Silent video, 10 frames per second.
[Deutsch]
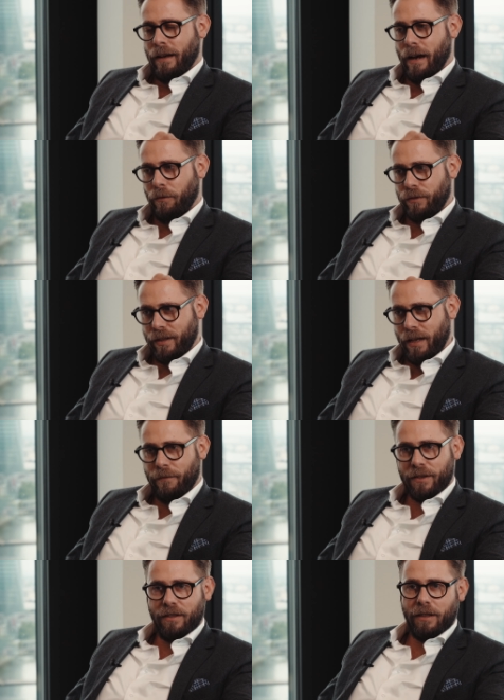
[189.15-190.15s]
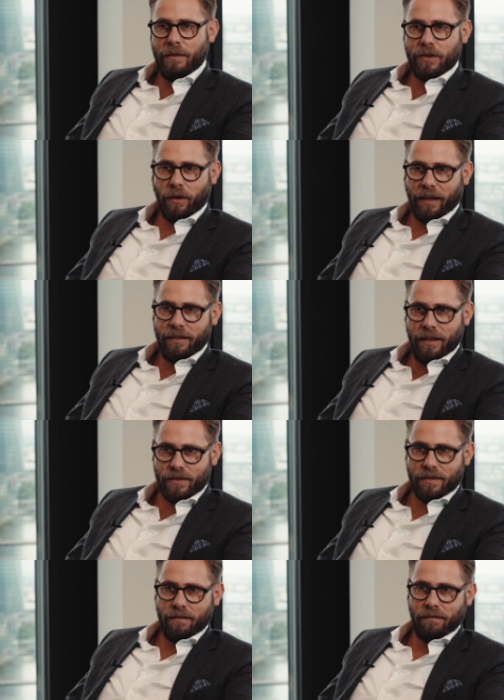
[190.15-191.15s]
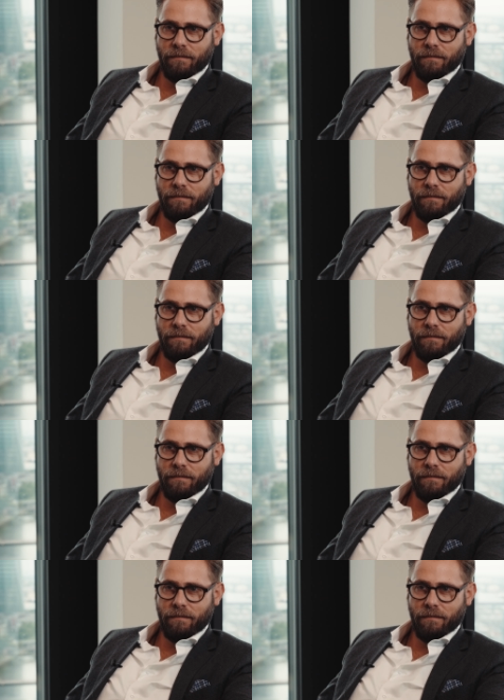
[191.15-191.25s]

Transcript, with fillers: ein Unternehmen, was nicht mehr zu retten ist,